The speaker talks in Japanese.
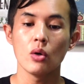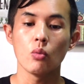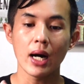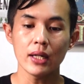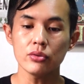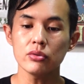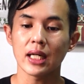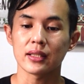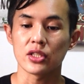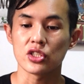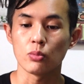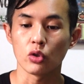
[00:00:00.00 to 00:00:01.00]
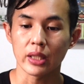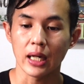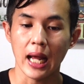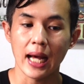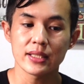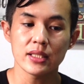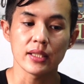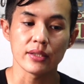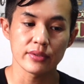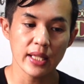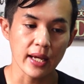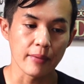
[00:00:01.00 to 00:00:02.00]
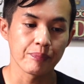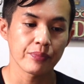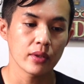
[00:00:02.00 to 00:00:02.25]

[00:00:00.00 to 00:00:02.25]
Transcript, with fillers: 悪くなってしもうたらしいんですね。